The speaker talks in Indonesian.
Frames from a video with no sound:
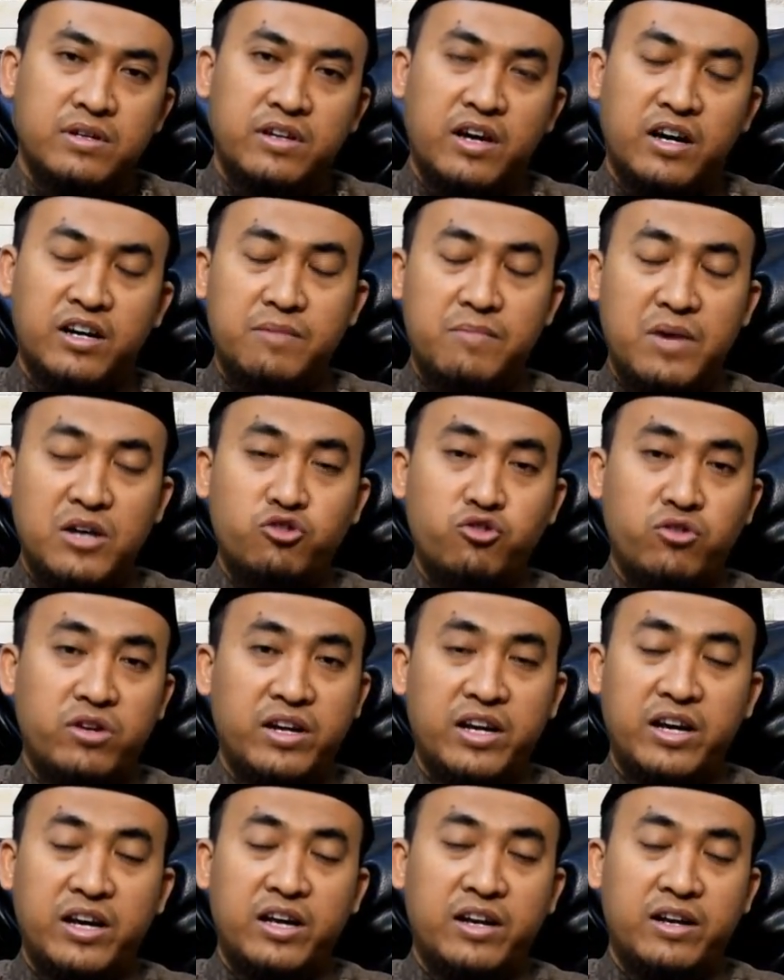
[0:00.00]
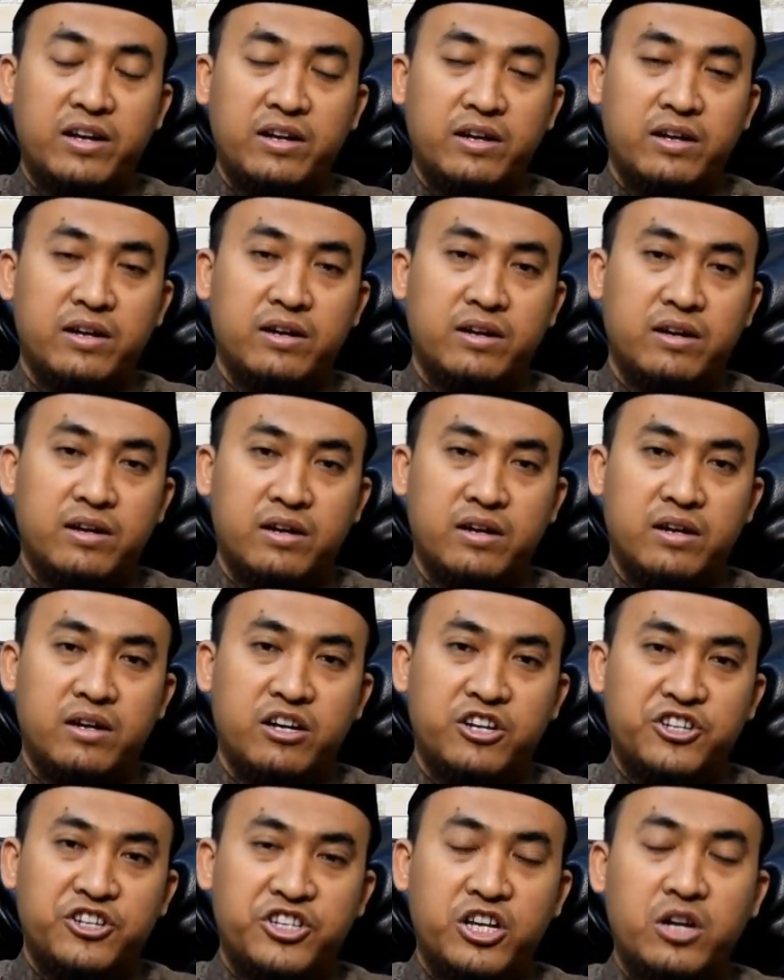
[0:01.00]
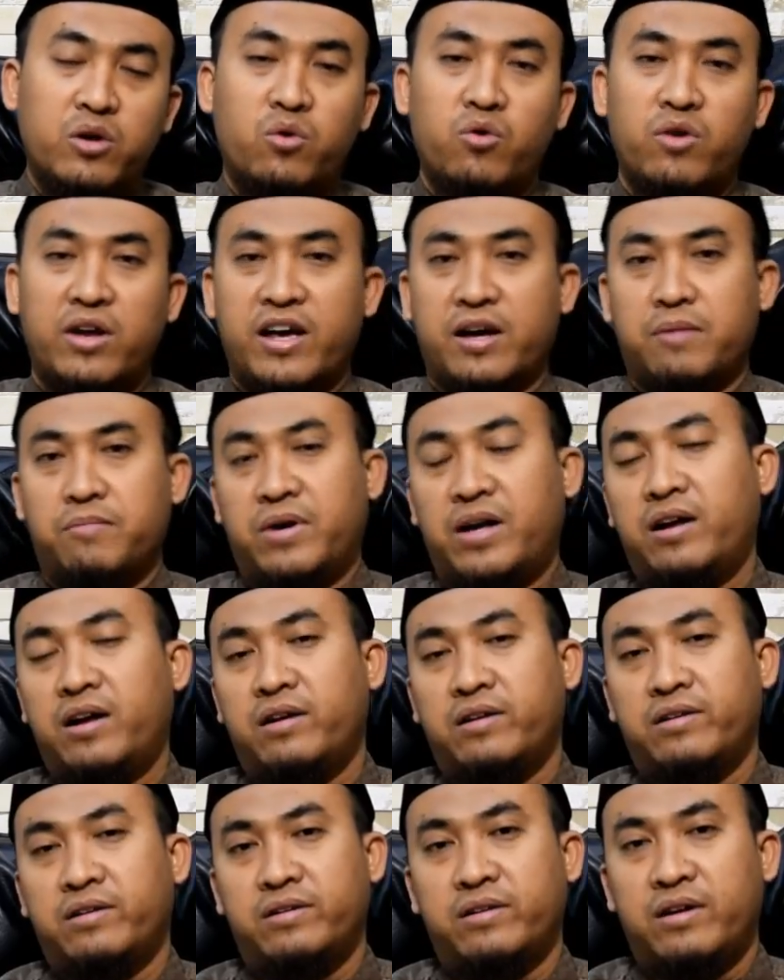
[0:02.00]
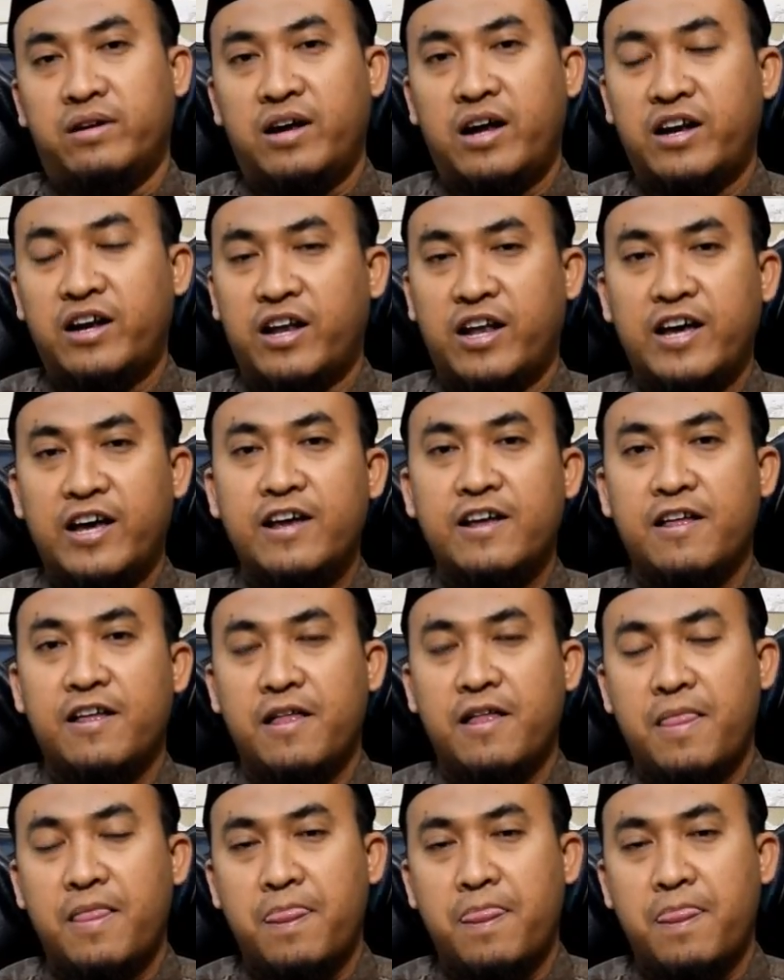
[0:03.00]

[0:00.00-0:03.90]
Yang dimaksud dengan uh, syirkul akbar adalah